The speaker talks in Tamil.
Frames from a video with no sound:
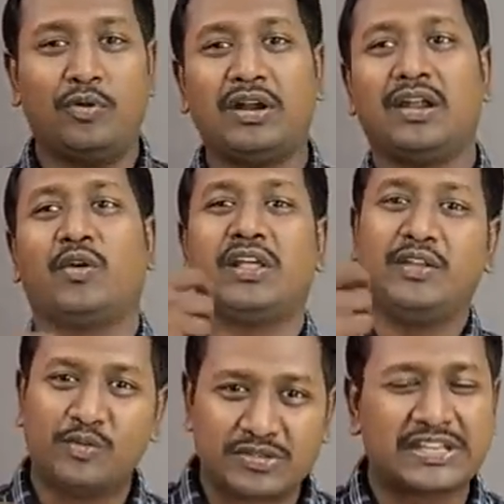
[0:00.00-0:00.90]
உங்களுடைய
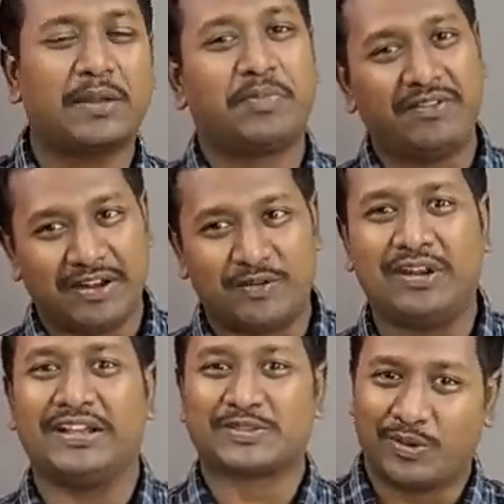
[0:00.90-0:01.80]
யூஸ்க்கு எப்படி
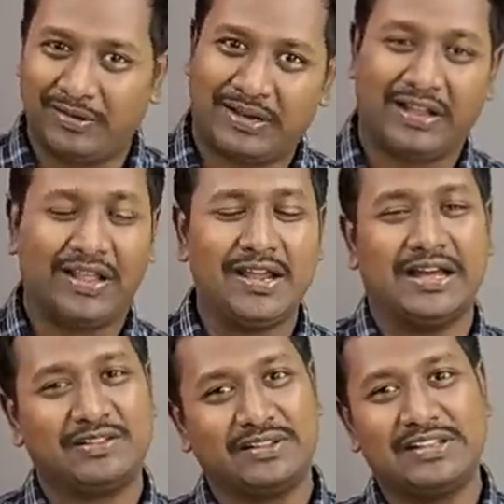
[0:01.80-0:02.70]
வேணும்னு நீங்கள் சொல்லிடுறீங்க
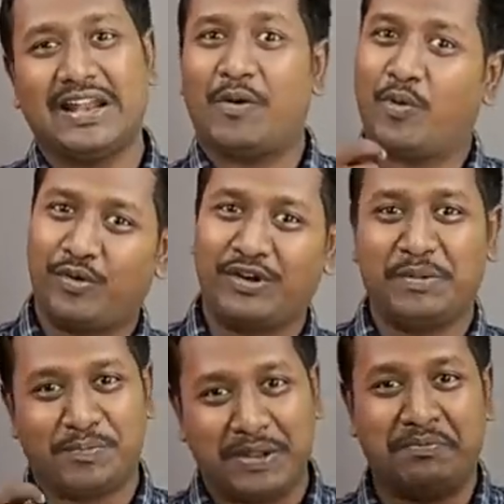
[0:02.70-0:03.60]
அது வந்து நான் ஒன்று
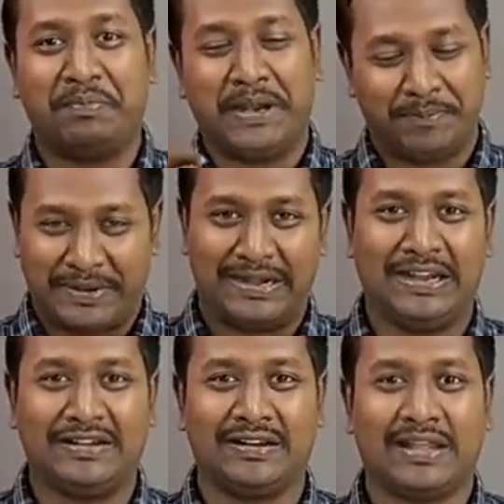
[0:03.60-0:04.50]
ஒன்று இம்ப்ளிமெண்ட்
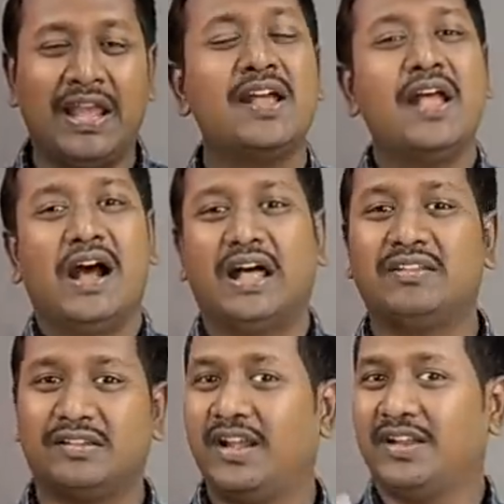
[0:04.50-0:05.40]
பண்ணிகிட்ருக்கேன்
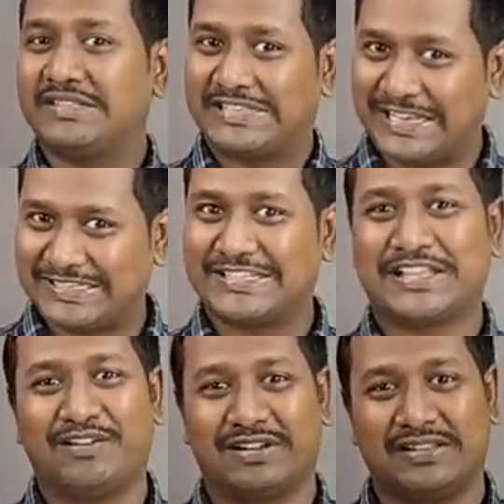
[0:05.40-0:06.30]
அது வந்து எனக்கு
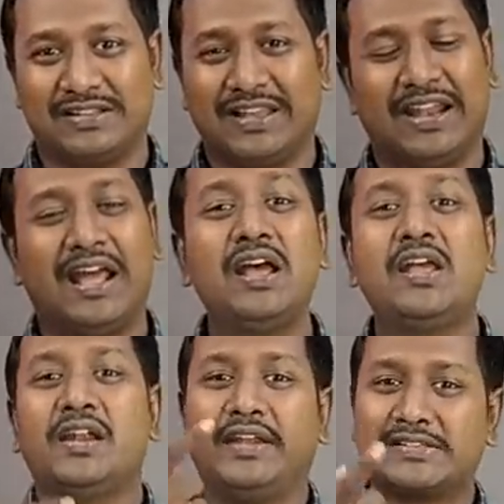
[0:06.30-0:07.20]
சக்ஸஸாக வருது ஏன்னா
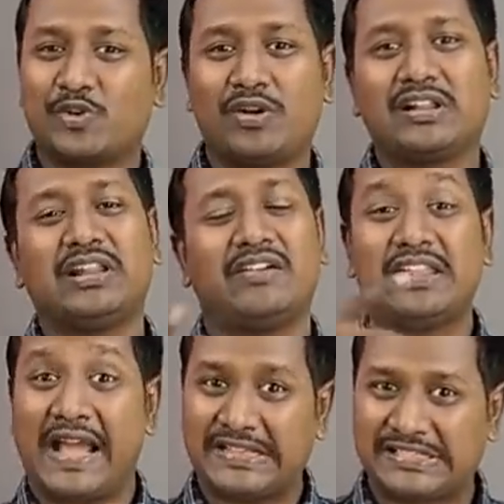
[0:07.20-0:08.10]
நீங்கள் சொல்கிறது நான்
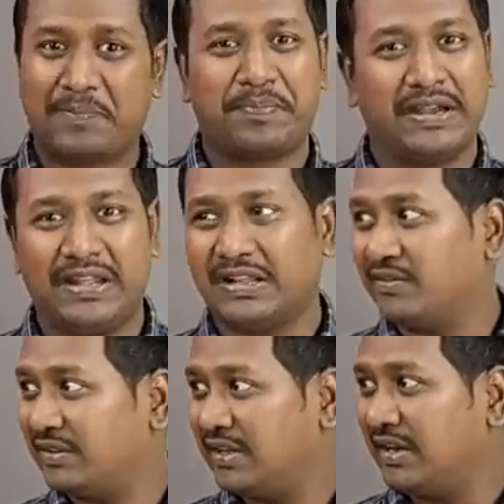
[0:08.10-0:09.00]
வந்து அக்செப்ட் பண்ணி
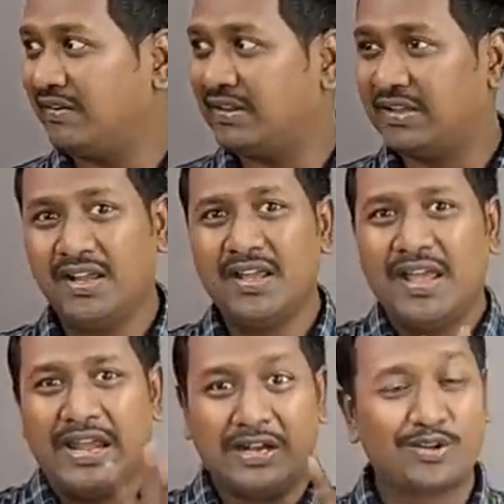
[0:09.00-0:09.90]
அதை வந்து நான் வந்து
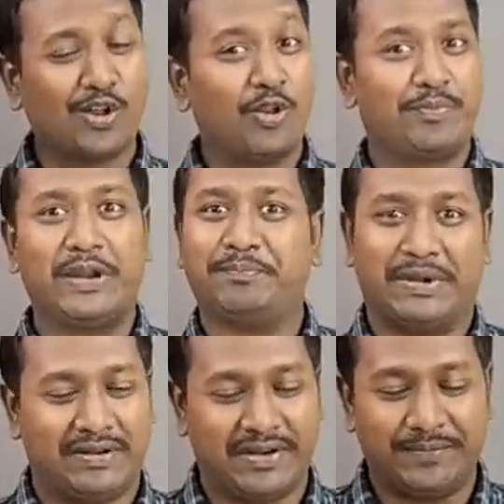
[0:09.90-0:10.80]
இன்கார்பரேட்
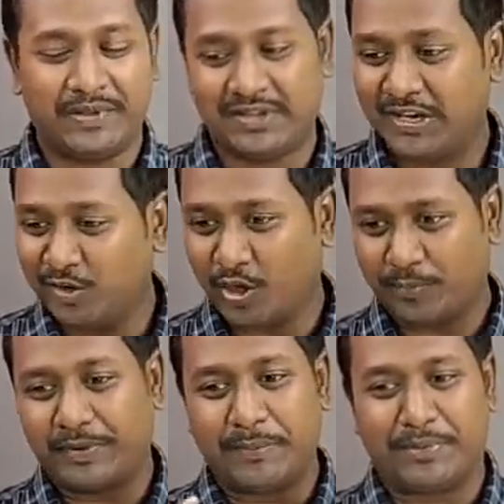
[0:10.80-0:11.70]
பண்ண பண்ணுறேன் இந்த
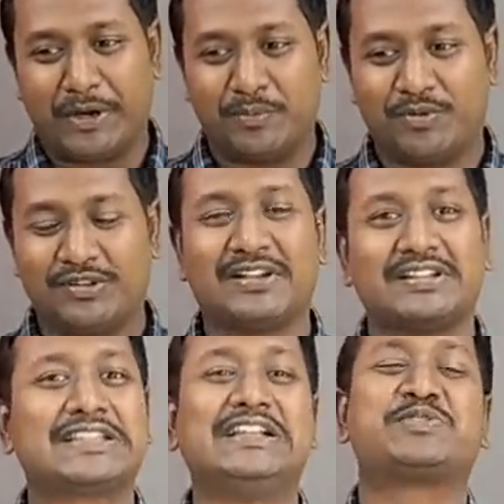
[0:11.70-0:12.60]
இன்கார்பரேட் பண்ணும்போது
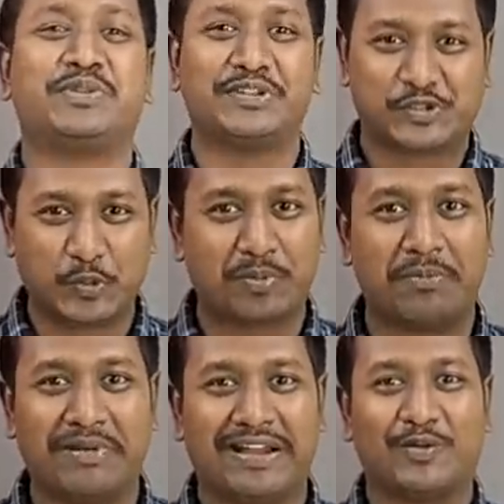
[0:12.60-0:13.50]
ரிசல்ட்ஸ் வந்து
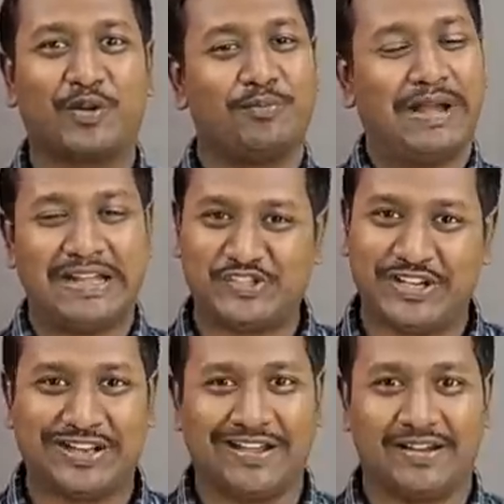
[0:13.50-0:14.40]
சூப்பராக இருக்குது ஒரு
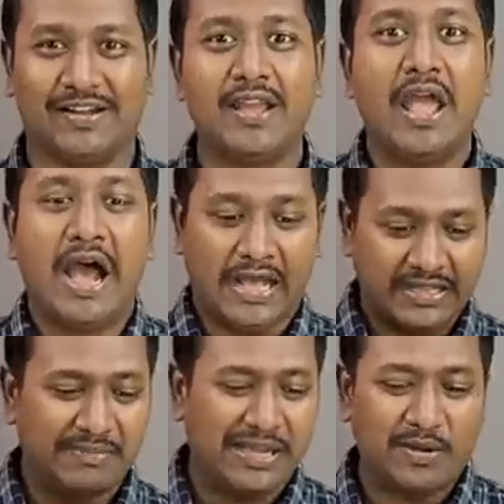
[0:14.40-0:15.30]
மேஜிக்காக இருக்குது
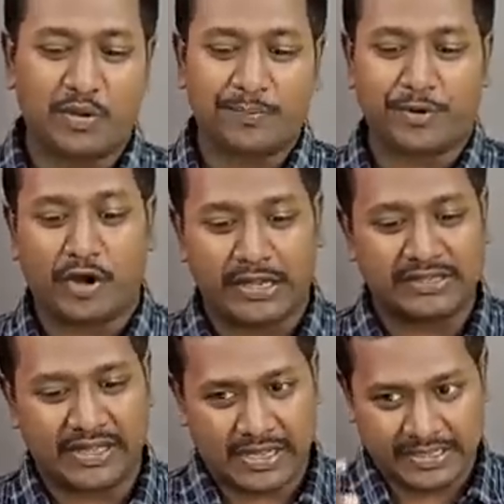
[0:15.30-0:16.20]
அதே மாதிரி ஒரு
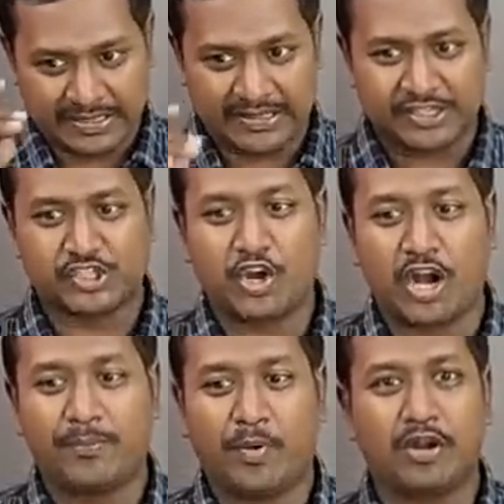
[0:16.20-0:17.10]
ப்ராடக்ட் தான் இந்த
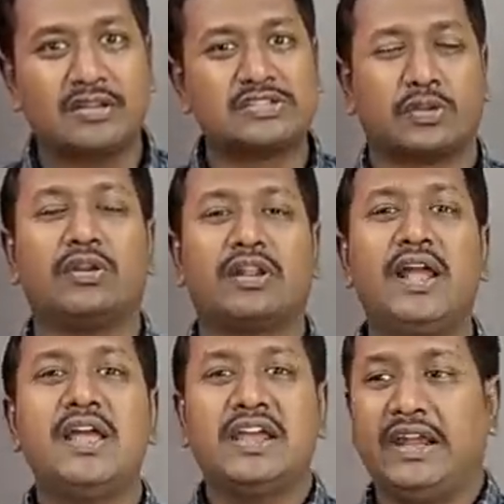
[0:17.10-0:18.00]
ஷார்ட் பாட்டுன்னு
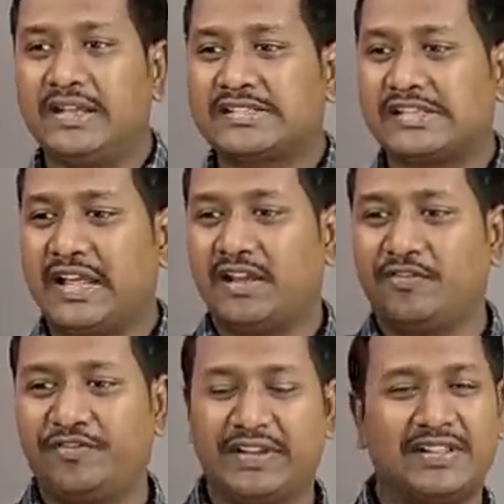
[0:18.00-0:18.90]
சொல்கிறேன் இட் இஸ் லைக்
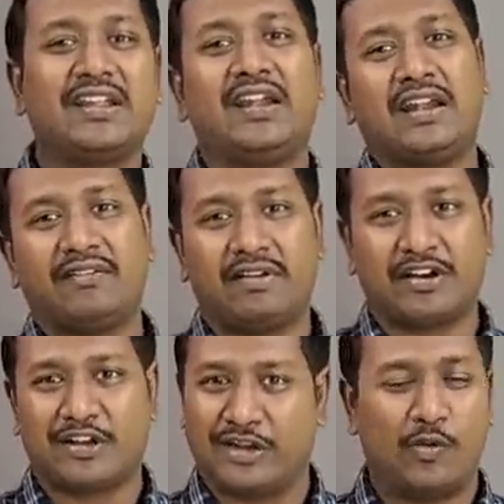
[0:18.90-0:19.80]
அ ஃபெதர் இன்
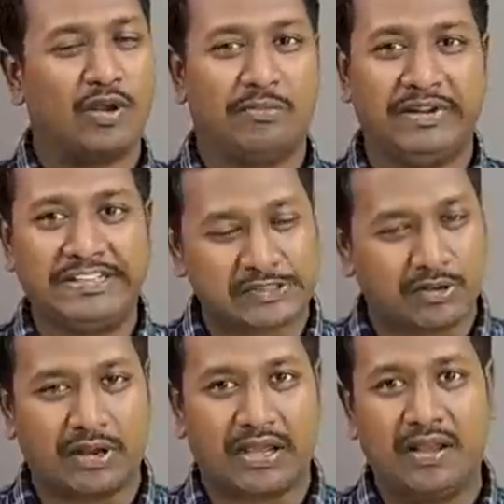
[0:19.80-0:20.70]
அவர் க்ரௌன் அப்படின்னு
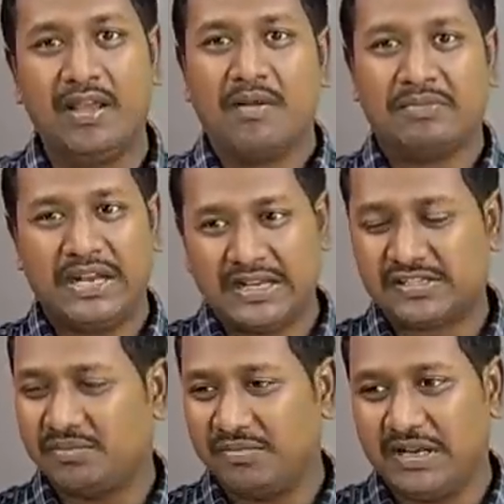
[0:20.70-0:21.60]
சொல்லலாம்
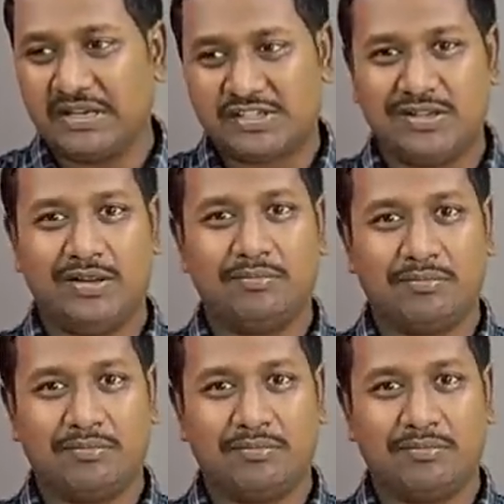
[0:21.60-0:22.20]
மீனாட்சன் மீனாட்சி